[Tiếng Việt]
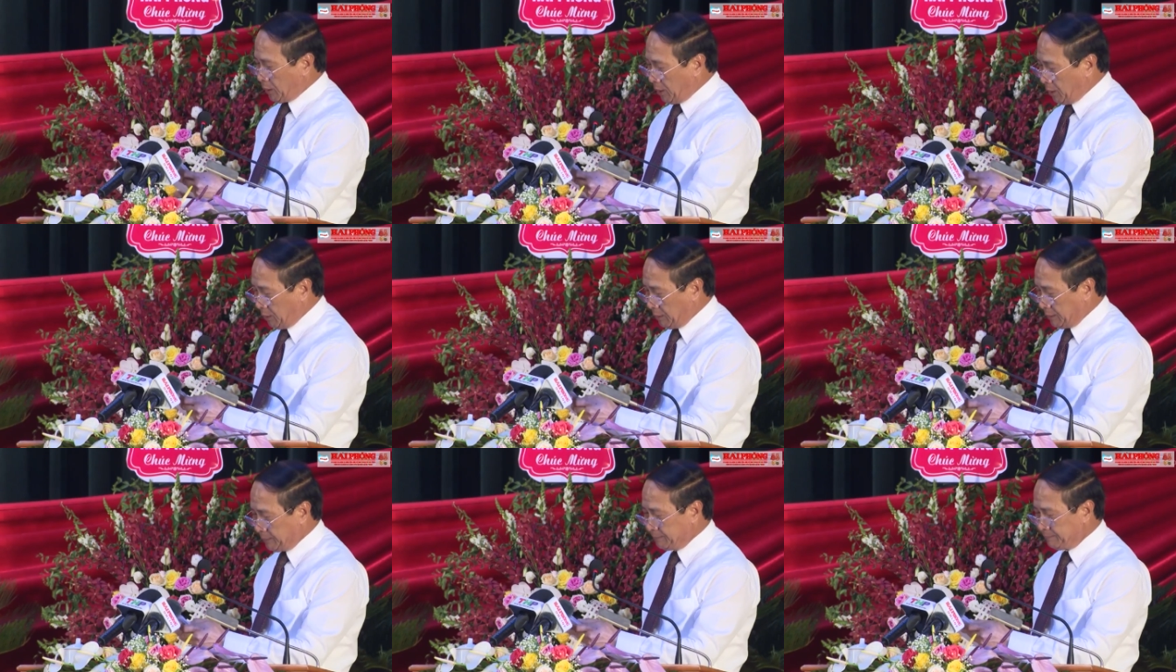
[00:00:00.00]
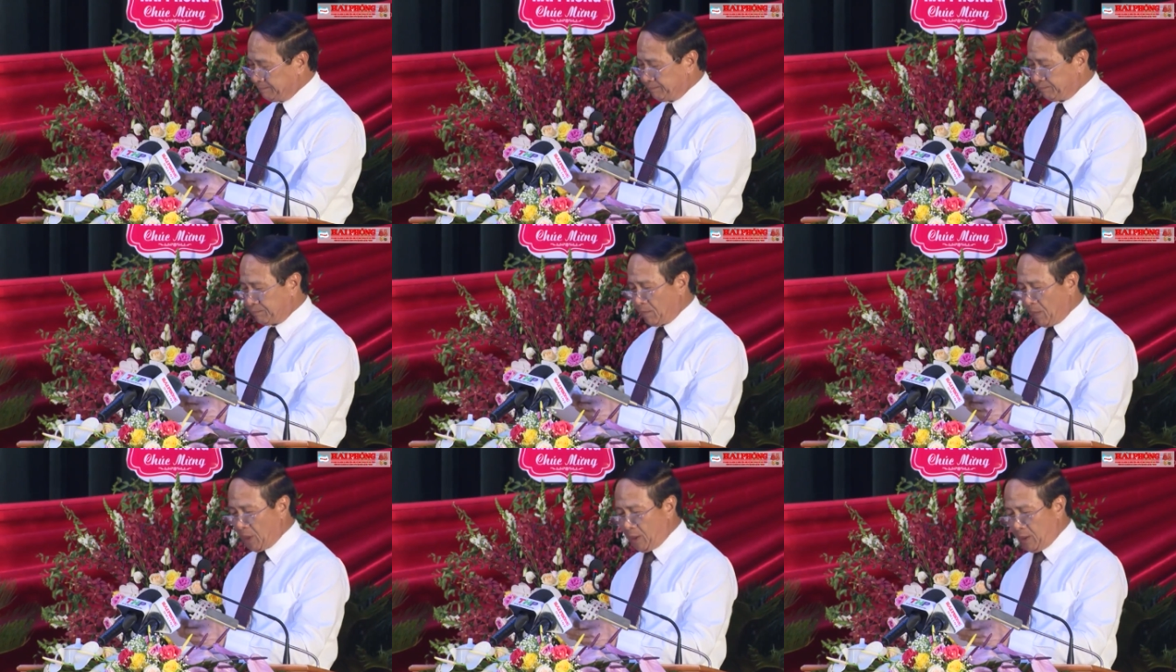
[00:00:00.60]
tư,
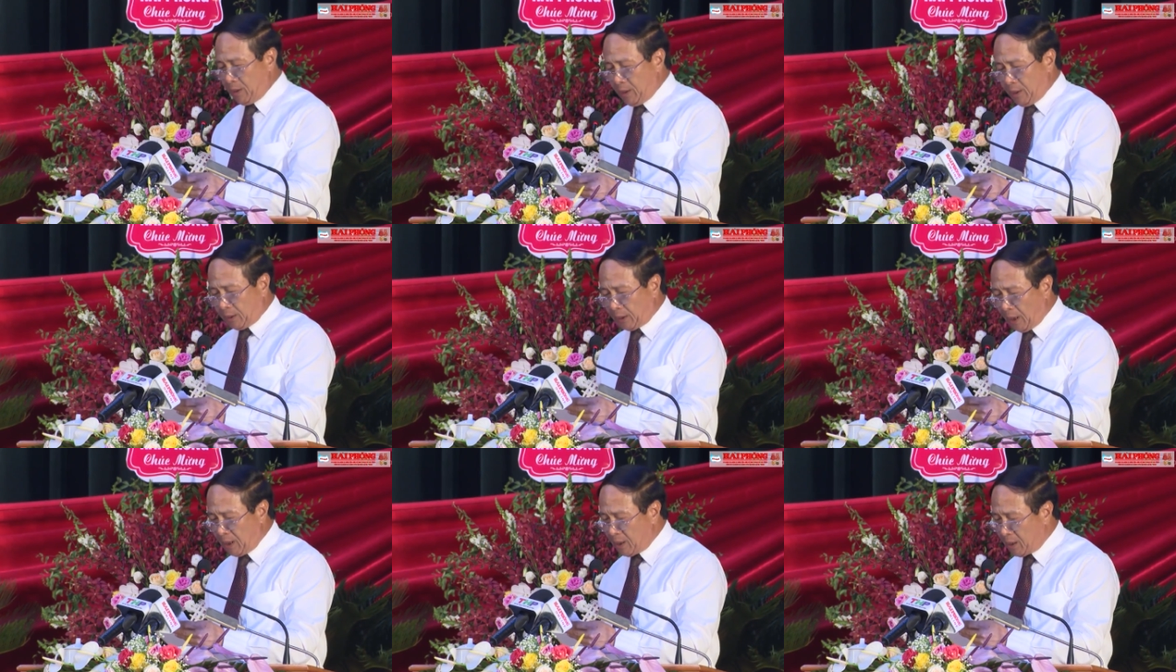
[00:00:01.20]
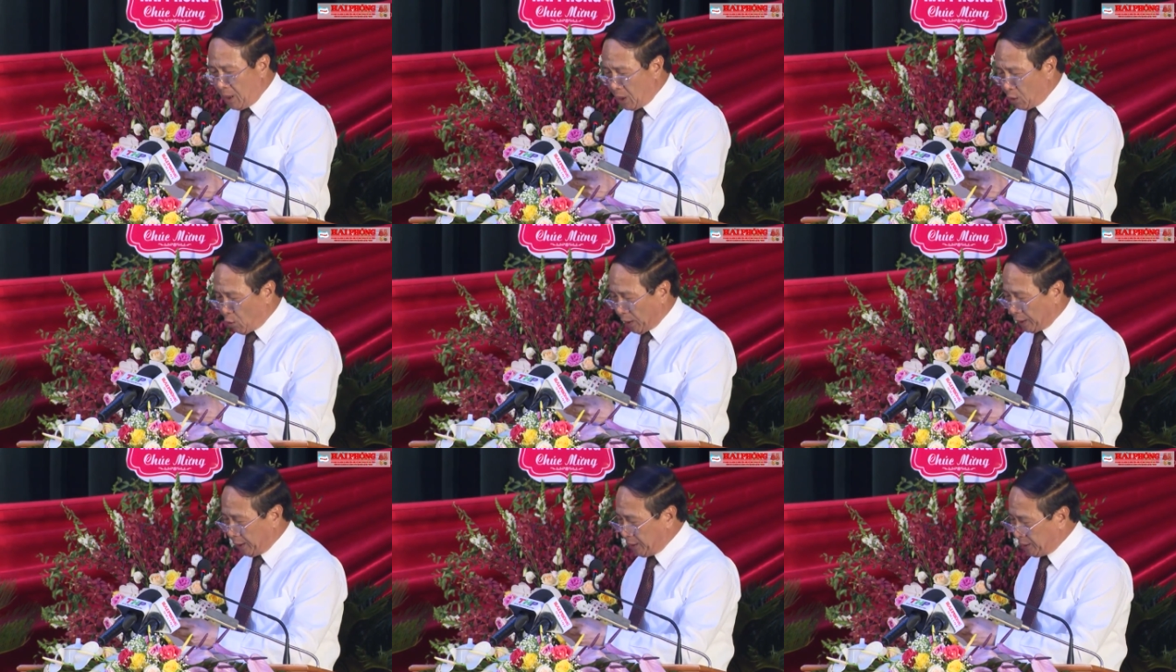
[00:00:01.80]
tăng cường
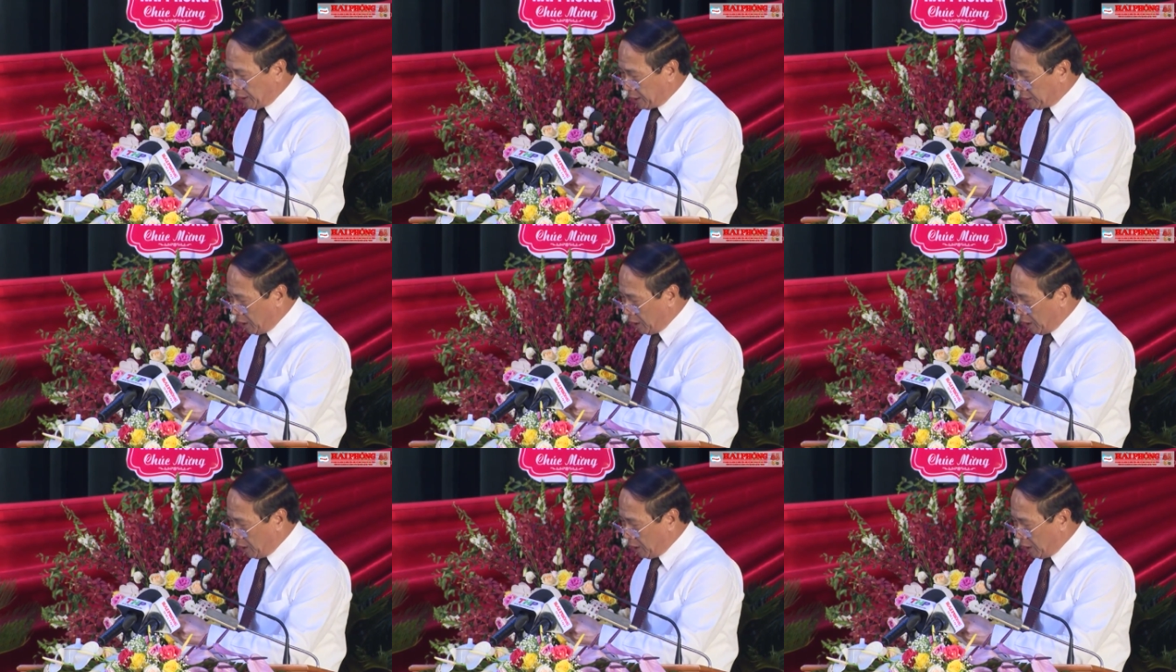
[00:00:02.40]
quản lý nhà